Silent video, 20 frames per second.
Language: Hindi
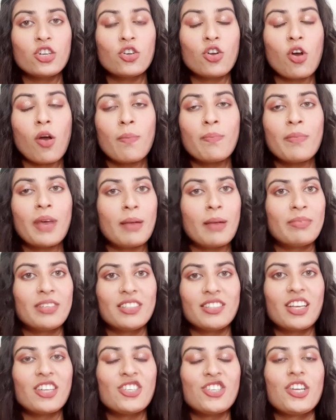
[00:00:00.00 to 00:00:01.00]
टॉप मैं
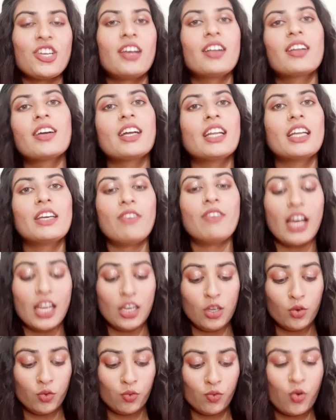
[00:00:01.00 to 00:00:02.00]
आपके साथ शेयर करने
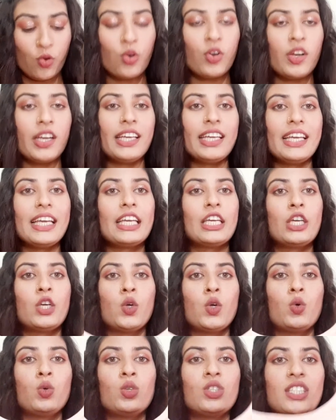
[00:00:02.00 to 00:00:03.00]
वाली हूँ वो है ये
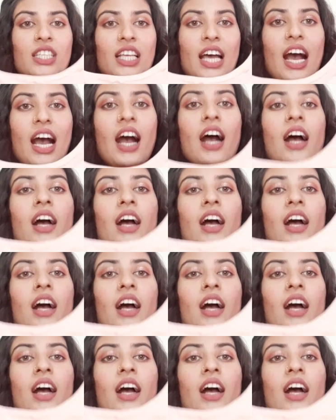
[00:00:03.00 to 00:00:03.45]
क्यूट सा